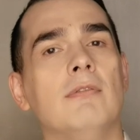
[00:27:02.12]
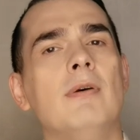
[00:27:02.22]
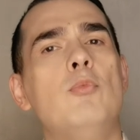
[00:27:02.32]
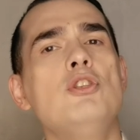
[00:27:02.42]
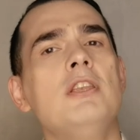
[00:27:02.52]
вы
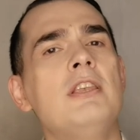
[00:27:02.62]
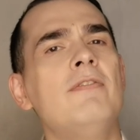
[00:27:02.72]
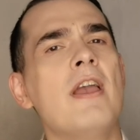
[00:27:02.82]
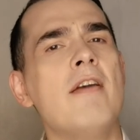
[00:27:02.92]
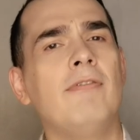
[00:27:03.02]
будете
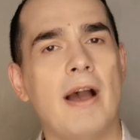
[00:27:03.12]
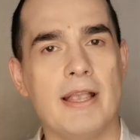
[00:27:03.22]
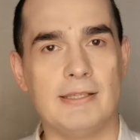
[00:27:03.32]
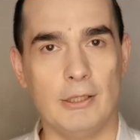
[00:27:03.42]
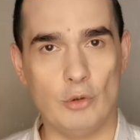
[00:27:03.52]

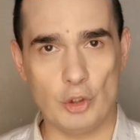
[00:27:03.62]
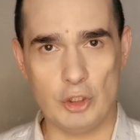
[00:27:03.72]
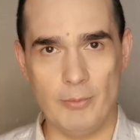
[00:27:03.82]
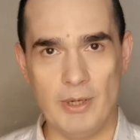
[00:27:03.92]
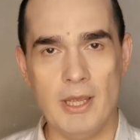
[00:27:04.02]
воевать за то,
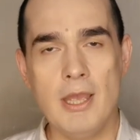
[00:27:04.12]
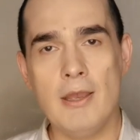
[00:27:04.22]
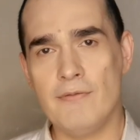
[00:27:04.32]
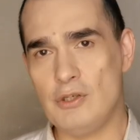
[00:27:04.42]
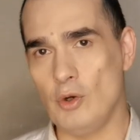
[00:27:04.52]
чтобы
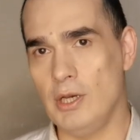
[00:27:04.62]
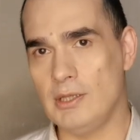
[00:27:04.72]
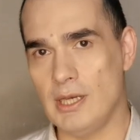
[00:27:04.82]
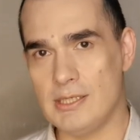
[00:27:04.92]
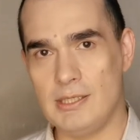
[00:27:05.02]
все
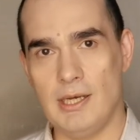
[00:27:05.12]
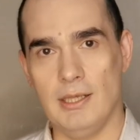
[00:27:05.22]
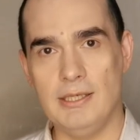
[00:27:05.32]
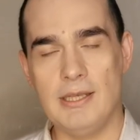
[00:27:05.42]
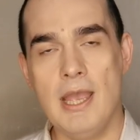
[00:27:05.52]
это
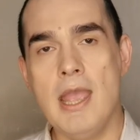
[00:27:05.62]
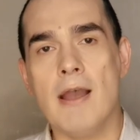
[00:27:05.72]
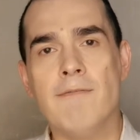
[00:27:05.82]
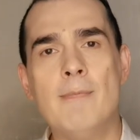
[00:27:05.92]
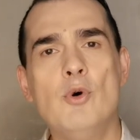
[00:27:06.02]
осталось.
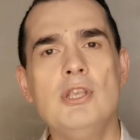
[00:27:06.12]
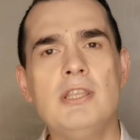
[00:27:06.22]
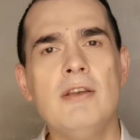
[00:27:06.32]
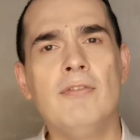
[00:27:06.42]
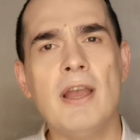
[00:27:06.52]
Вы
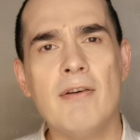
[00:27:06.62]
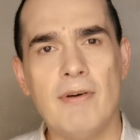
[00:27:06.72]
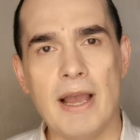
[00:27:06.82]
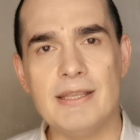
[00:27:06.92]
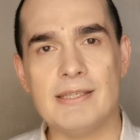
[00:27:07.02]
будете
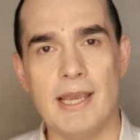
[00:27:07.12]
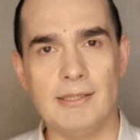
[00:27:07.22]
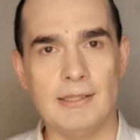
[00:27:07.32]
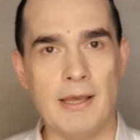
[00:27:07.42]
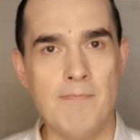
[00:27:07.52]
воевать за
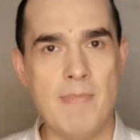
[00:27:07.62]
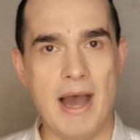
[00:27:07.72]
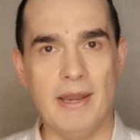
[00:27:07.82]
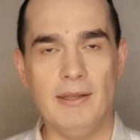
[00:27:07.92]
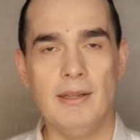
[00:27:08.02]
этот
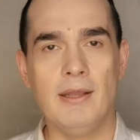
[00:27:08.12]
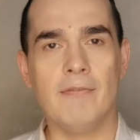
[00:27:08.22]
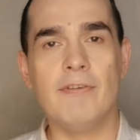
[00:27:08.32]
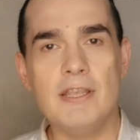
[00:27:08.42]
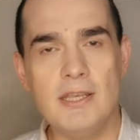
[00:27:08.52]
обман.
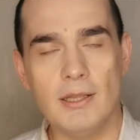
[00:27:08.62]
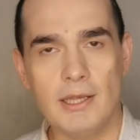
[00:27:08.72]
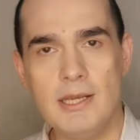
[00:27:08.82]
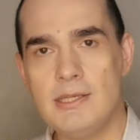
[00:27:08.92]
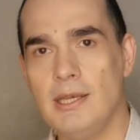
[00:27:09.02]
Вы
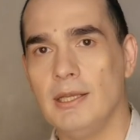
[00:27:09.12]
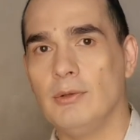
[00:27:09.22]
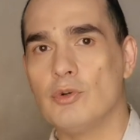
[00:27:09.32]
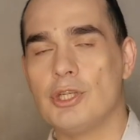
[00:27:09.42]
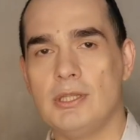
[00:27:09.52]
делаете
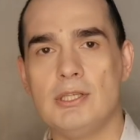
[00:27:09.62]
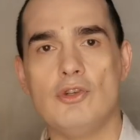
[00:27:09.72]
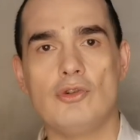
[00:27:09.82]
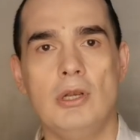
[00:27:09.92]
это уже тысячу